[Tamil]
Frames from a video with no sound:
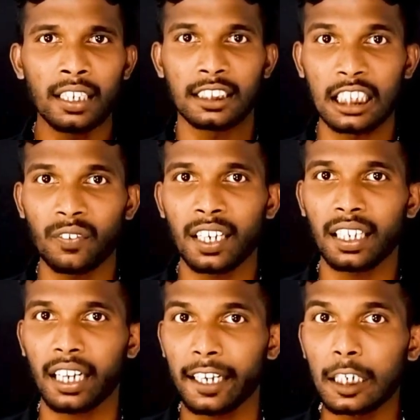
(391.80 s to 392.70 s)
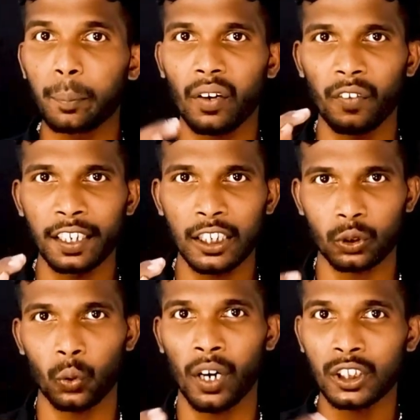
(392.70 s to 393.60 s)
சிறுவன் இதை கண்டிப்பா வெளியில
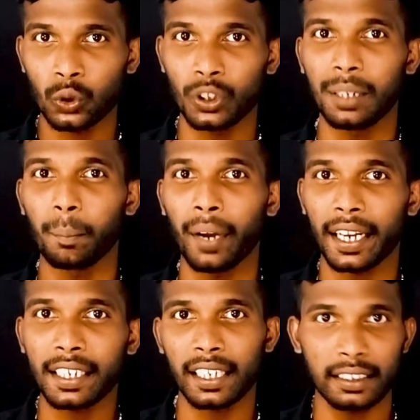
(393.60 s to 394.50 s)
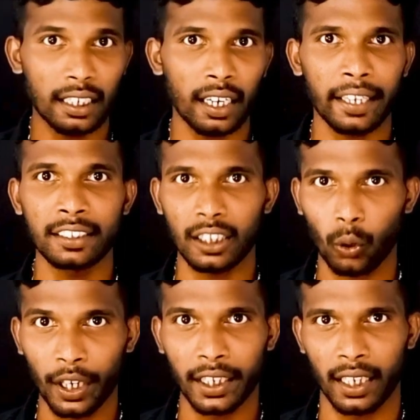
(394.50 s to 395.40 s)
சொல்லுவான் சோ இதை மறைக்கிறதுக்காக இந்த
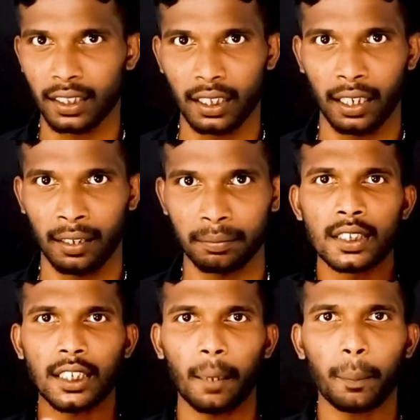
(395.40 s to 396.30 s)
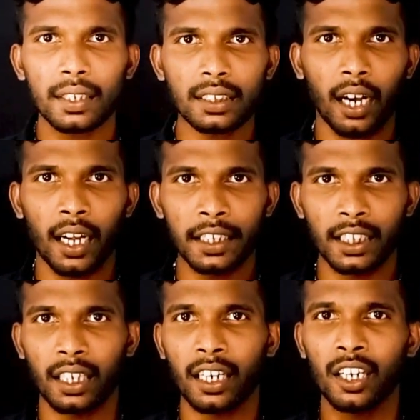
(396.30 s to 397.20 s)
கொலை நடந்திருக்கலாம் சப்பாத்து காலடி
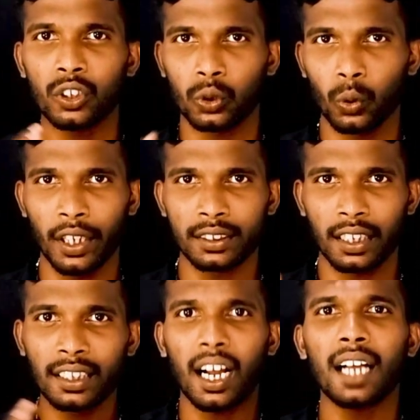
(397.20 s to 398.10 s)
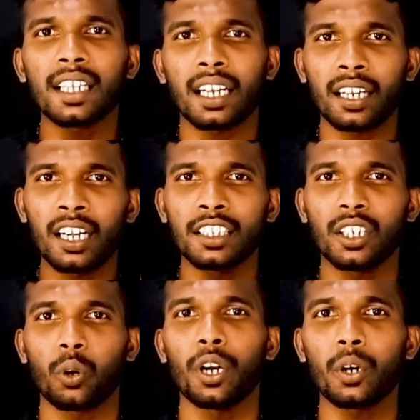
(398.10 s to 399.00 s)
தடங்கள் ஷூலேஸ் இந்த ஆதாரங்கள் இந்த
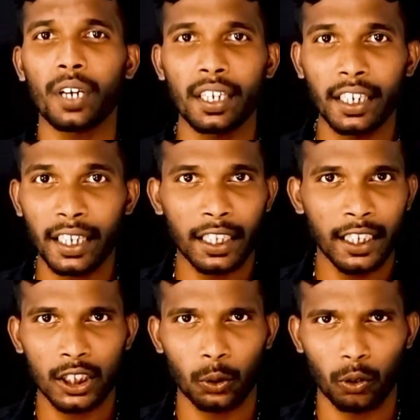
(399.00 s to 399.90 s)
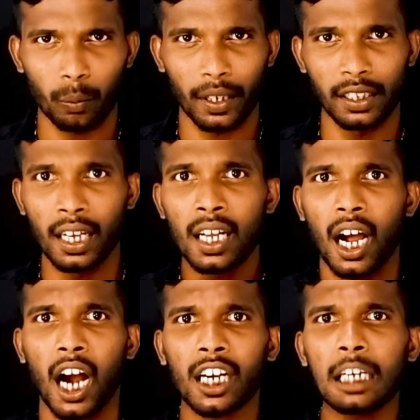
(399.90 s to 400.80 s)
கொலையோட நேரடியாக தொடர்புபடுது
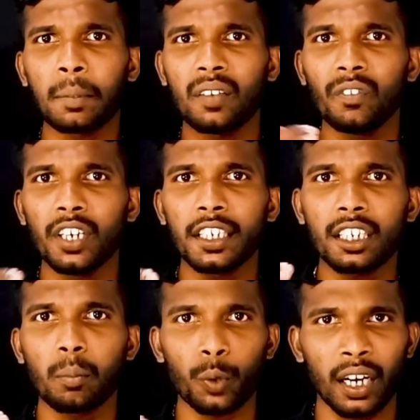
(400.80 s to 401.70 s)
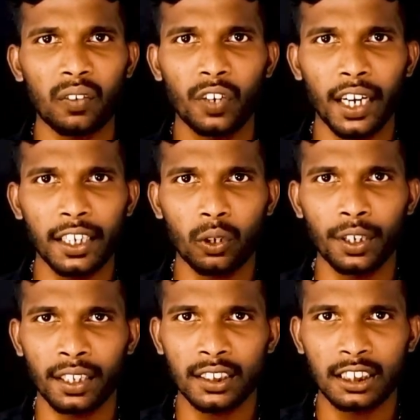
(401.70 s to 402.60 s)
ஆனாலுமே வீட்டுக்கு முன்னால விளையாடி
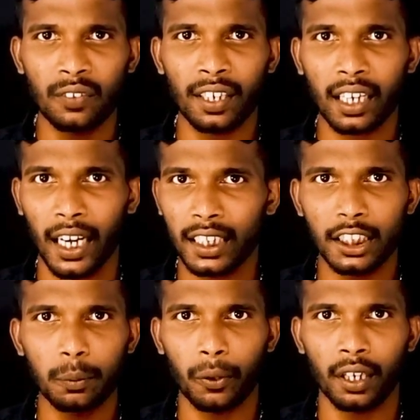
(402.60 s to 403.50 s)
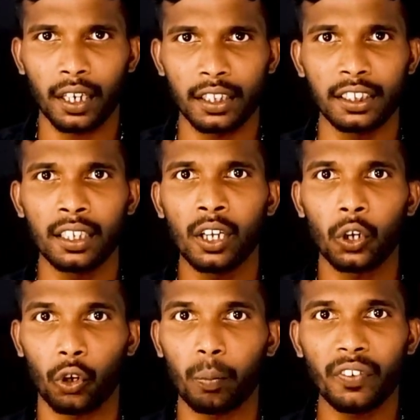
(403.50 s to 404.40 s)
கொண்டிருந்த சிறுவனை கடத்திட்டு போறன்றது
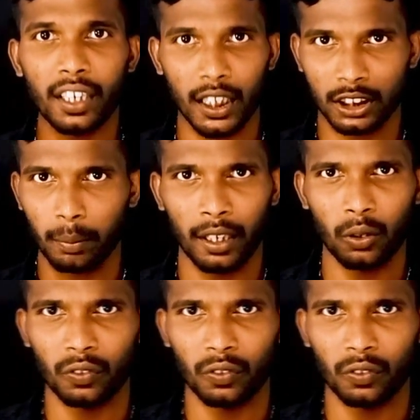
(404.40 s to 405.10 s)
ரொம்பவே கஷ்டமான ஒரு